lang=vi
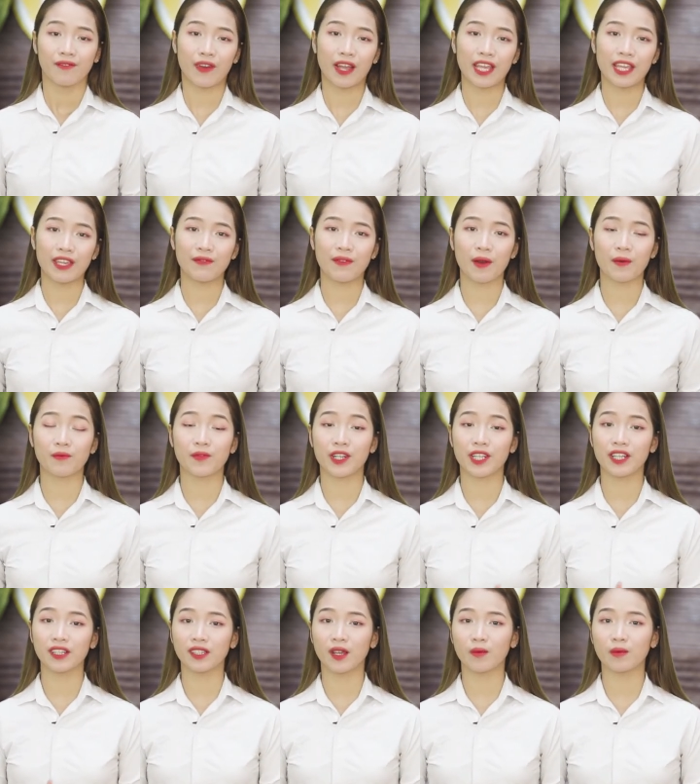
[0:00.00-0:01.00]
Và hy vọng
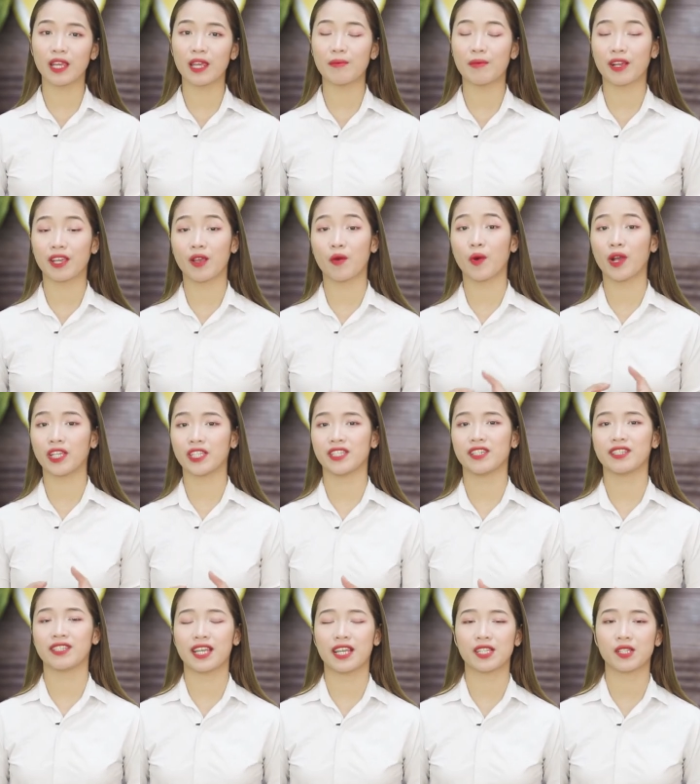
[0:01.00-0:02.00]
với những thông tin mà Kiều Anh
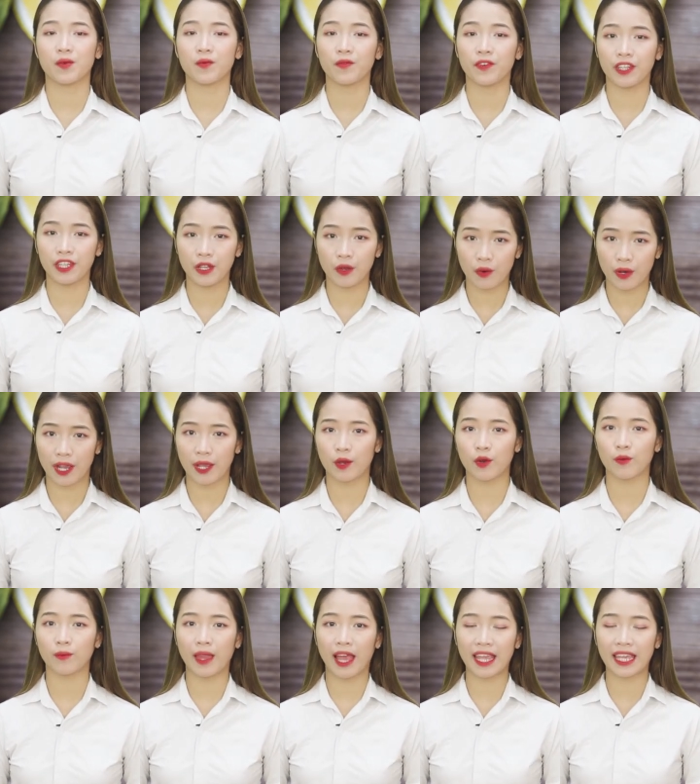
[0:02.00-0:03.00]
chia sẻ trong video ngày
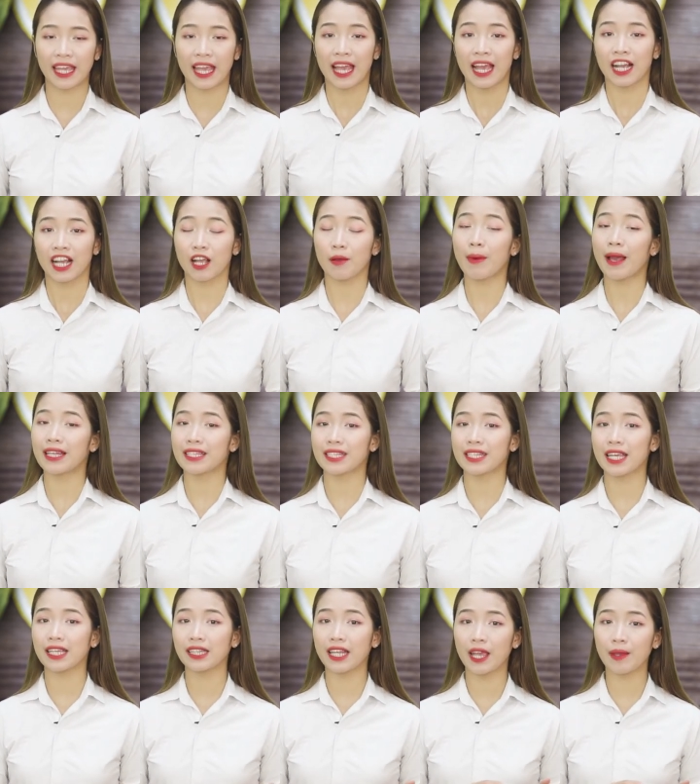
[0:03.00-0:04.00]
hôm nay, các bạn
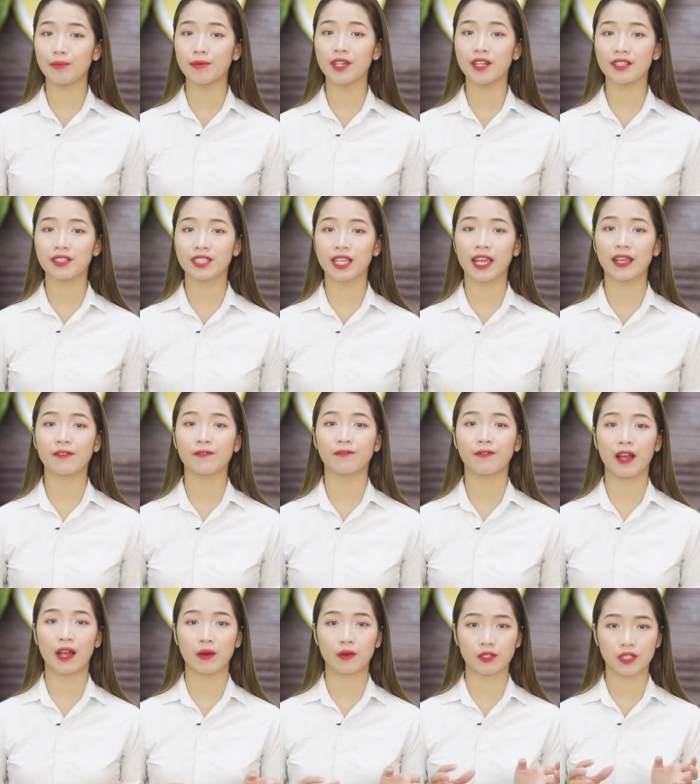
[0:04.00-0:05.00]
sẽ thêm nước chanh
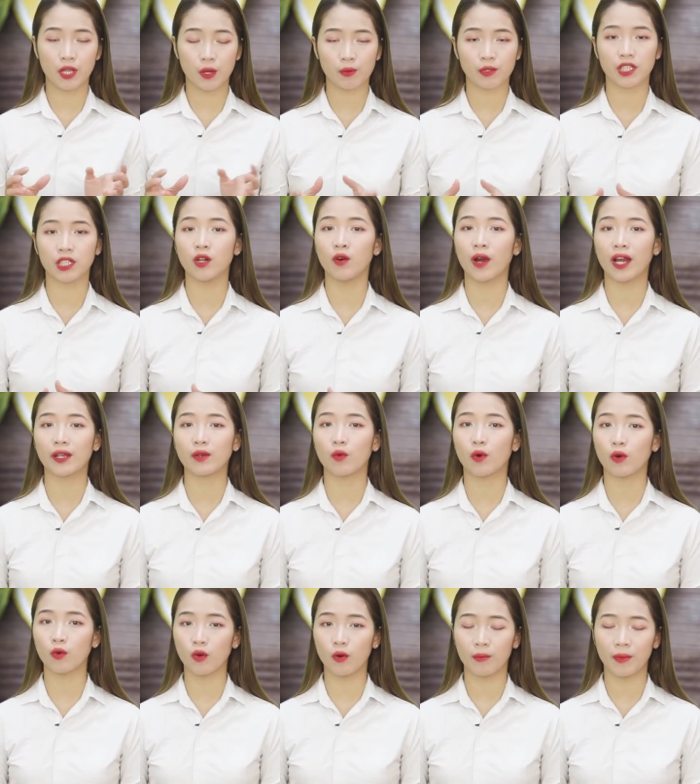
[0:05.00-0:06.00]
vào trong chế độ ăn
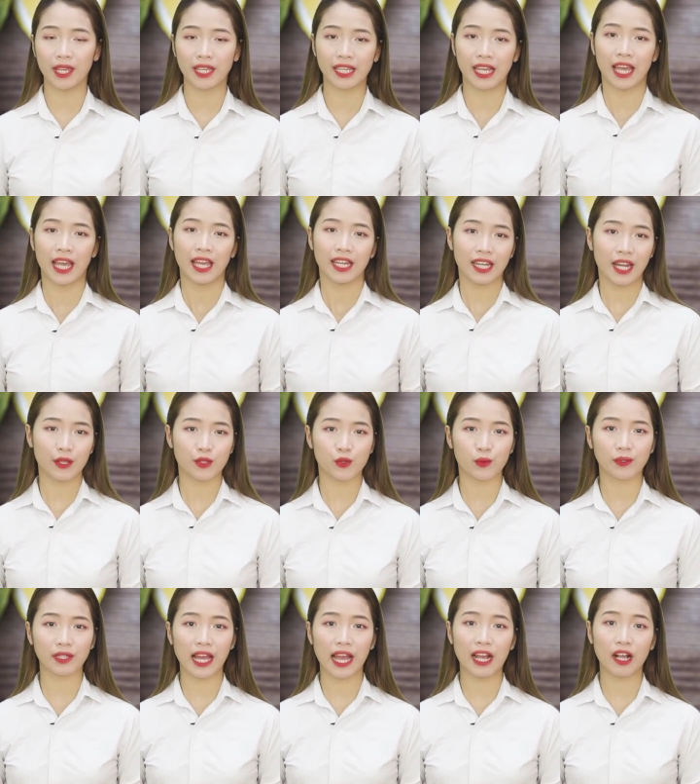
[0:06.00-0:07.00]
uống của mình để
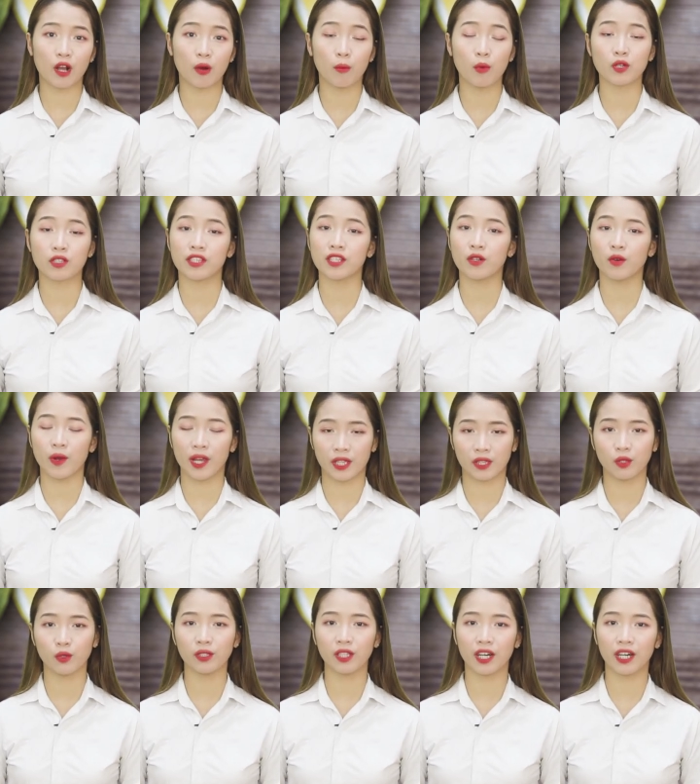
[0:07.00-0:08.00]
chúng ta có một sức khỏe
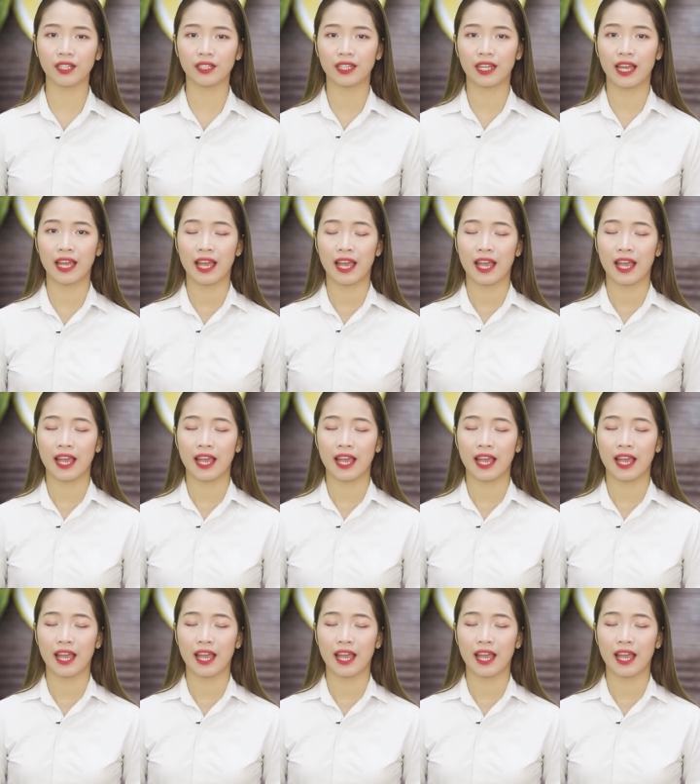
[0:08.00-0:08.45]
tốt hơn.